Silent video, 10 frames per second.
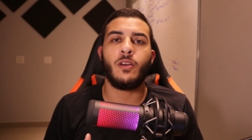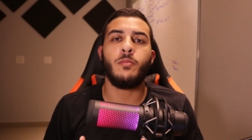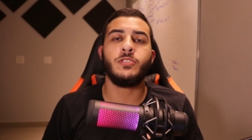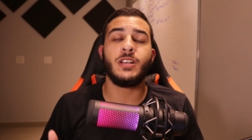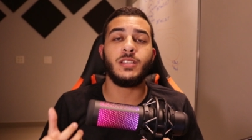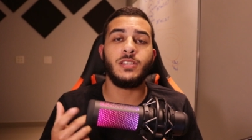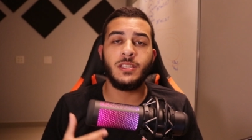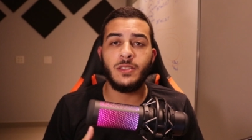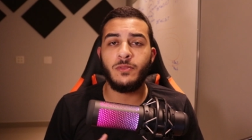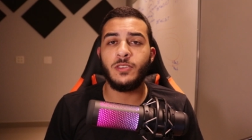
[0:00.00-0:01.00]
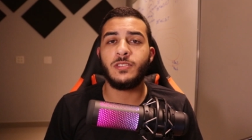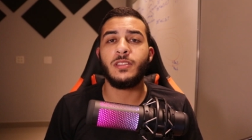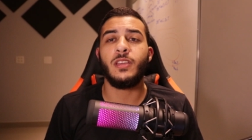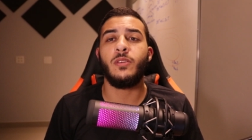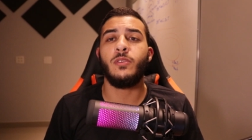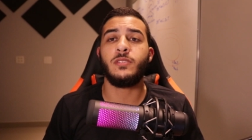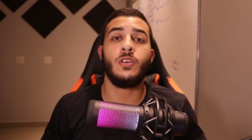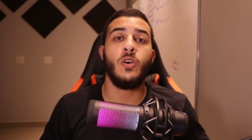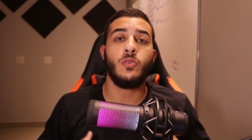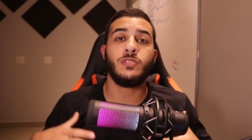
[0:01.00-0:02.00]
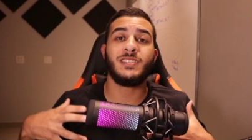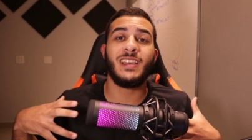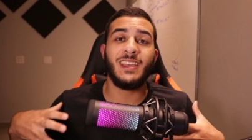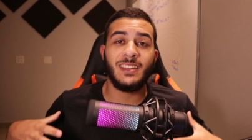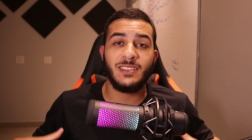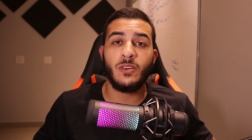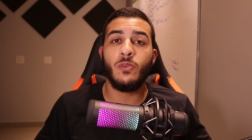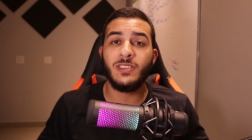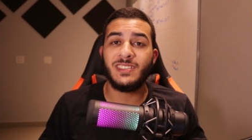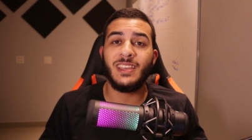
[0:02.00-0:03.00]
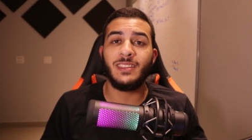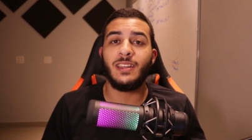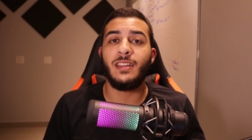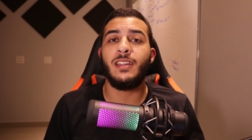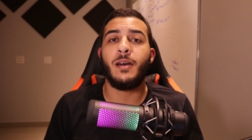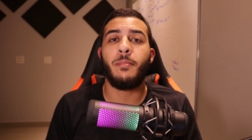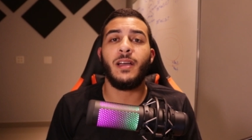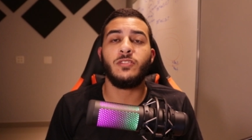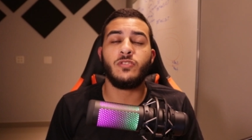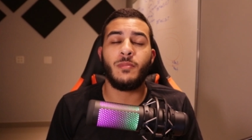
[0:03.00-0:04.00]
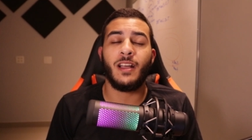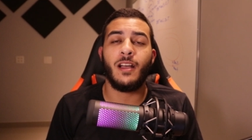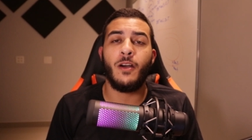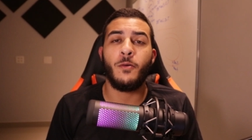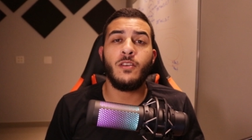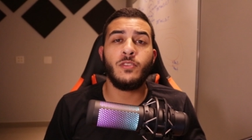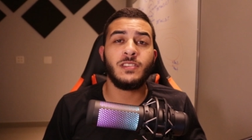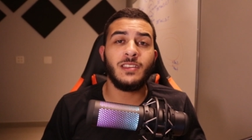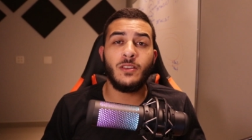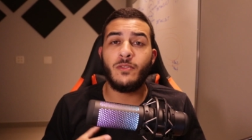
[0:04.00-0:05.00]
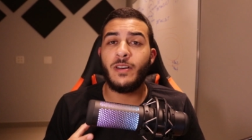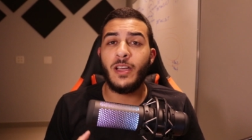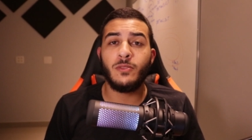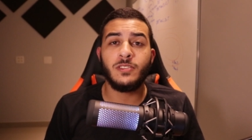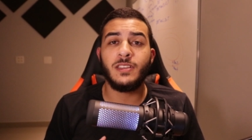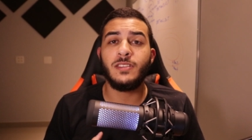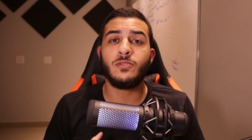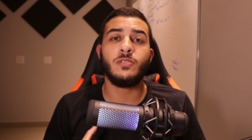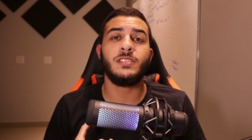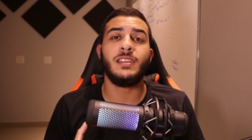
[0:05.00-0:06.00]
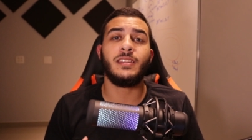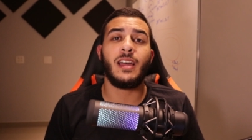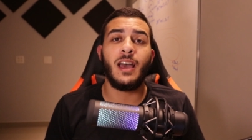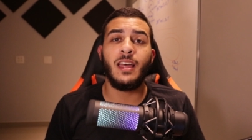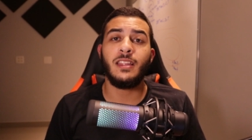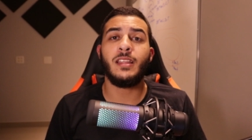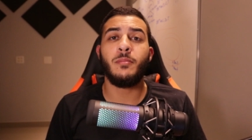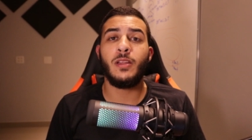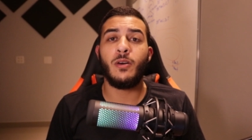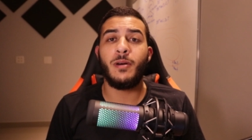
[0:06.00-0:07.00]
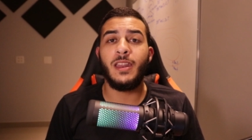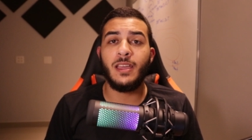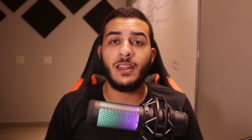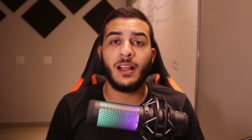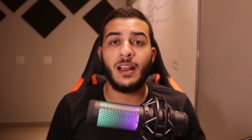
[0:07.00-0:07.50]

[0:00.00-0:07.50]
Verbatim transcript: Como eu já disse em vídeos anteriores, o sangue ele se concentra ali na parte estomacal e você não vai conseguir se concentrar da melhor maneira.